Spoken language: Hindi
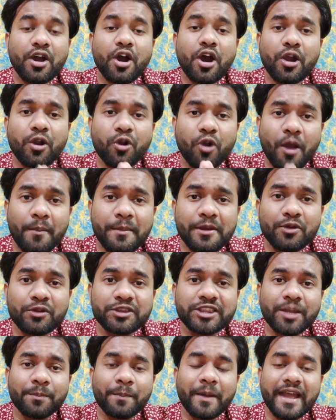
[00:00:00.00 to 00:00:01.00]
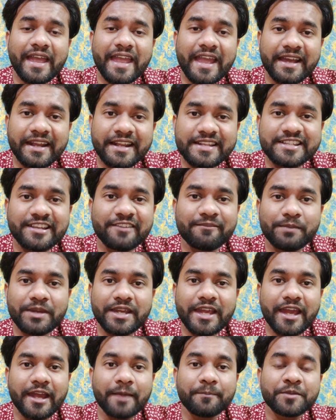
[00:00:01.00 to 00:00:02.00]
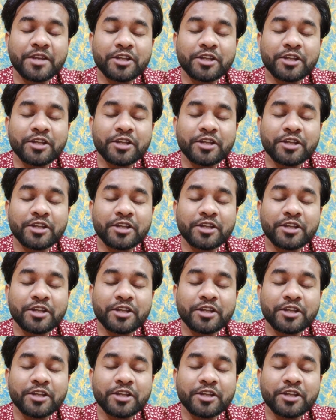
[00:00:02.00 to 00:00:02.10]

और रॉबिन उत्तपा एग्रेसिव भी है